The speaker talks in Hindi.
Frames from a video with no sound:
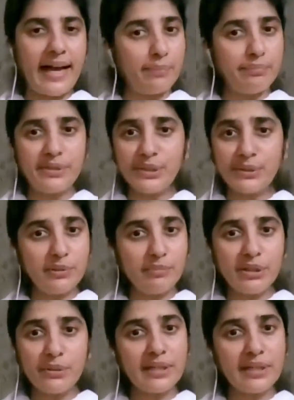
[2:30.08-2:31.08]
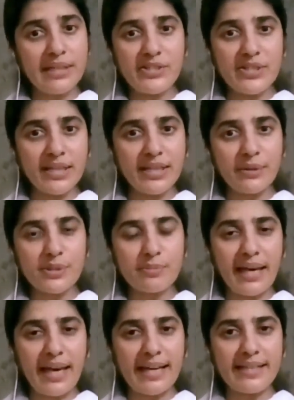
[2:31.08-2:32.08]
आप फिर कोई भी थॉट लीजिएगा
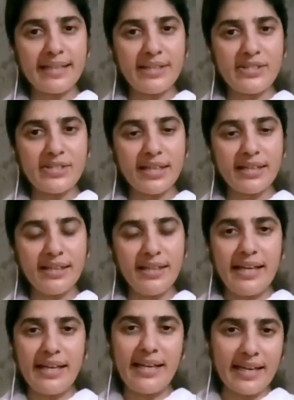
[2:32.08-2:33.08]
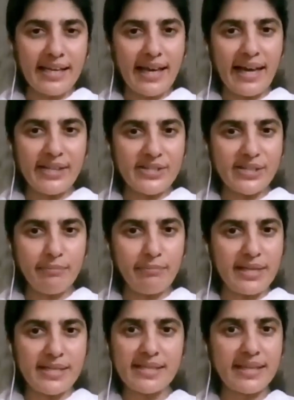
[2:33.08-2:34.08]
उसमें ऐड कीजिएगा लेकिन आज
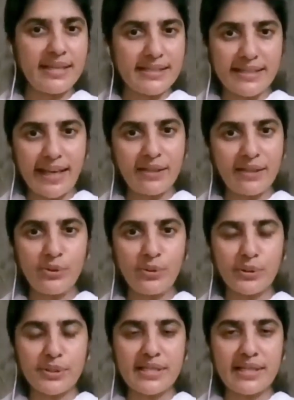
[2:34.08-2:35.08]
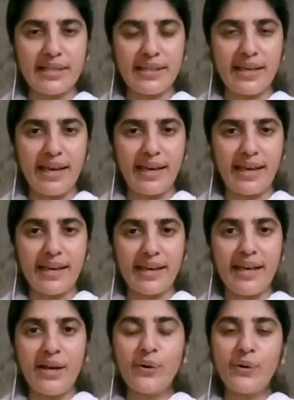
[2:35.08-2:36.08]
हम बेसिक टेन थॉट्स लेते हैं
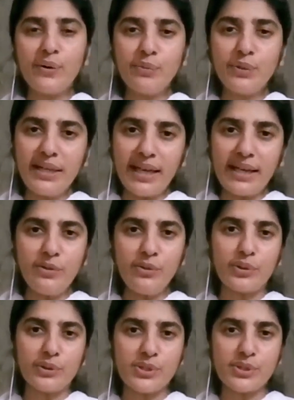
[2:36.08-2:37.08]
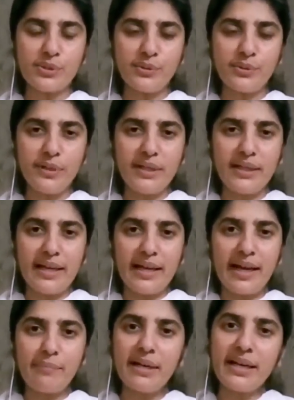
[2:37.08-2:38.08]
और वो टेन थॉट्स को
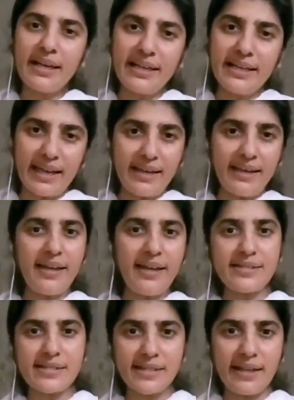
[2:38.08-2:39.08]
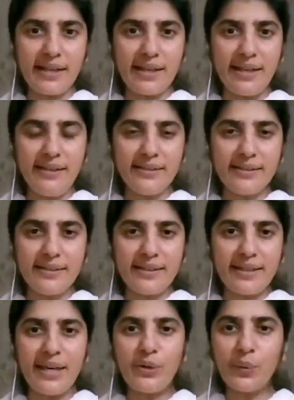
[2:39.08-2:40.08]
हम अगले टेन डेज के लिए
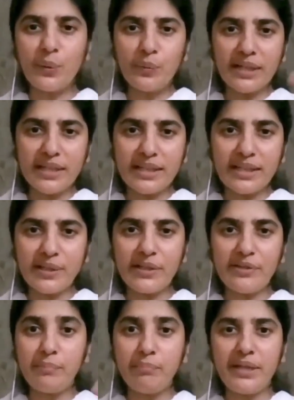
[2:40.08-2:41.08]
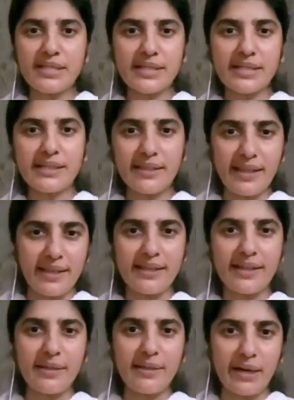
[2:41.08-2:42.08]
एक होमवर्क की तरह रिपीट करते हैं
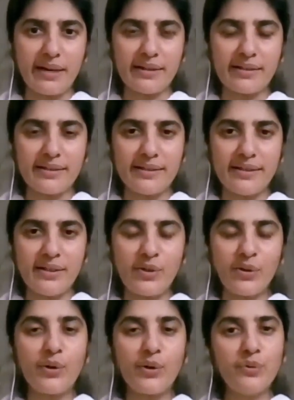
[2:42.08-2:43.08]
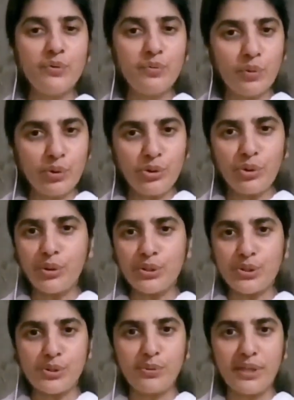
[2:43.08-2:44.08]
कई बार और वो वो
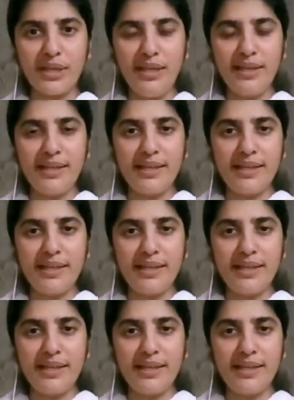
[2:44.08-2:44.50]
थॉट्स होंगी